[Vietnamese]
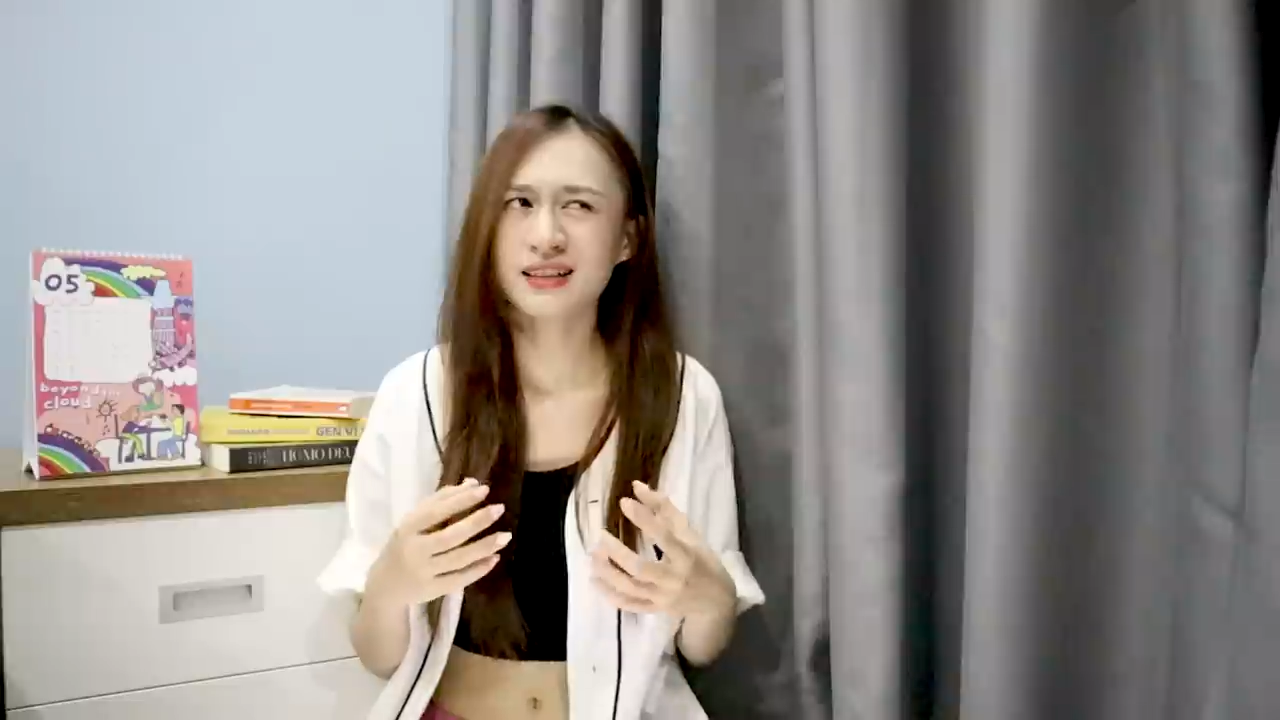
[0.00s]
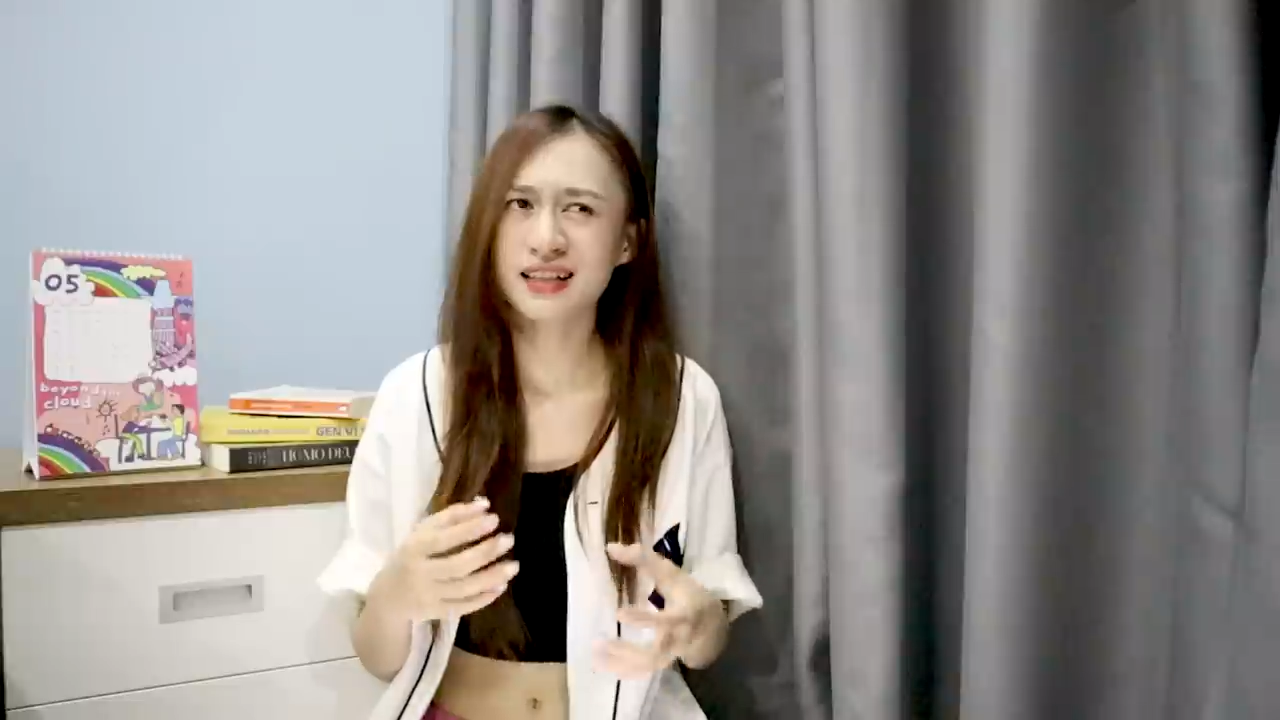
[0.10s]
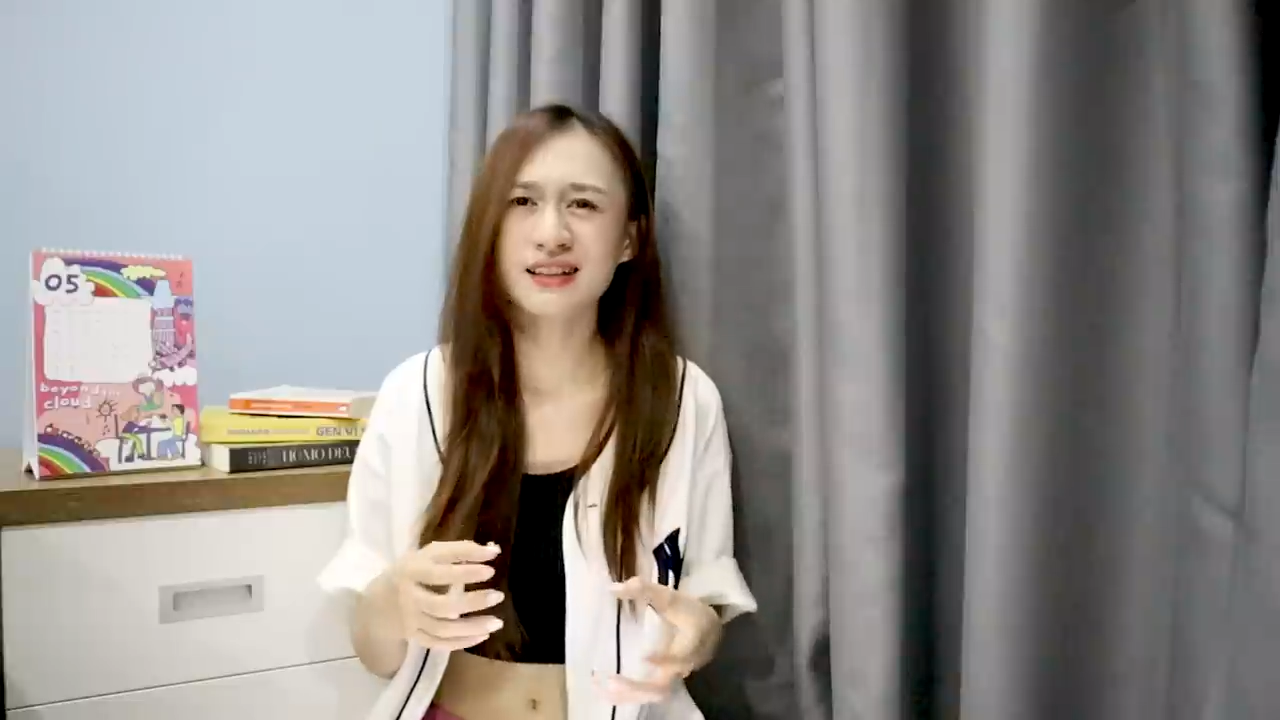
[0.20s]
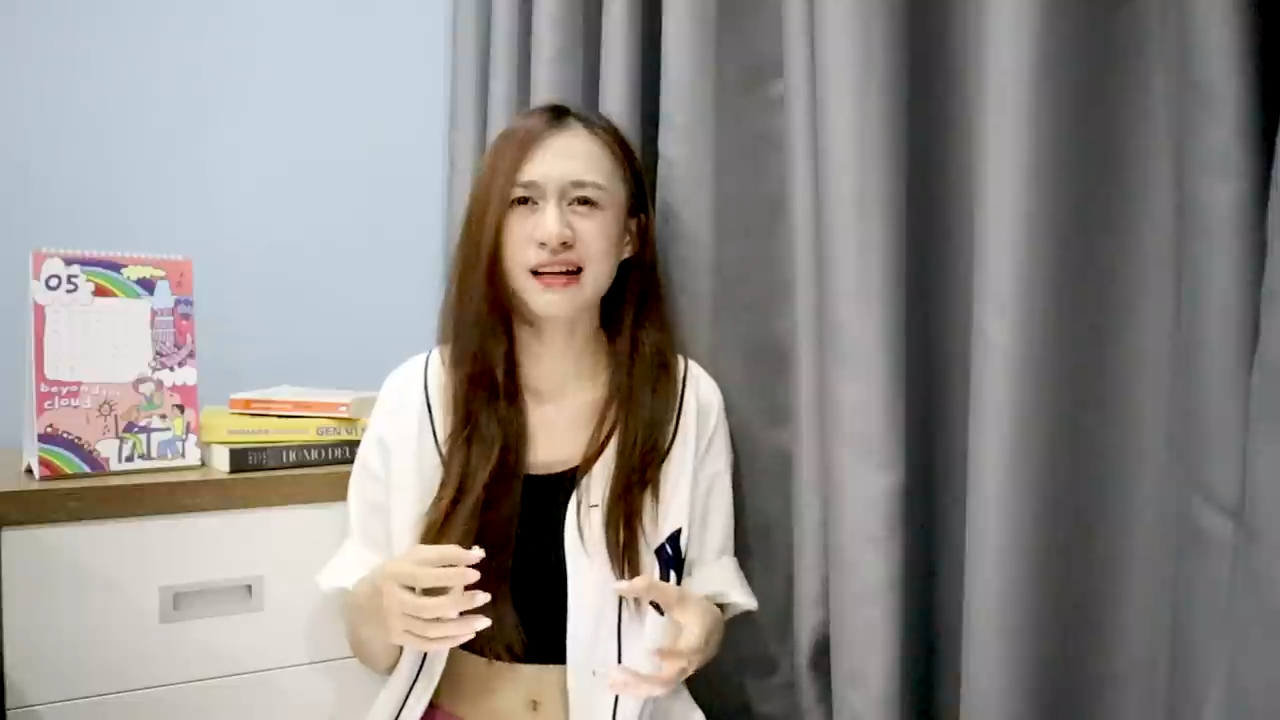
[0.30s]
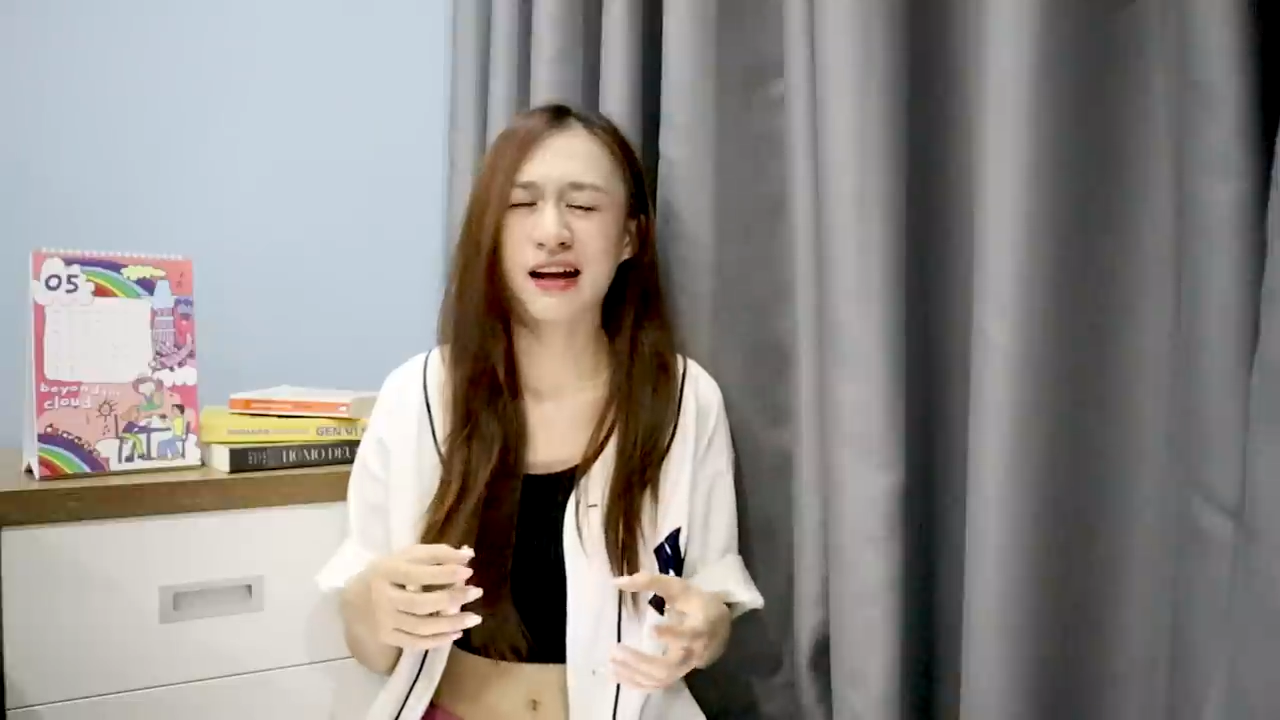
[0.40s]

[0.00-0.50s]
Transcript: thấy rằng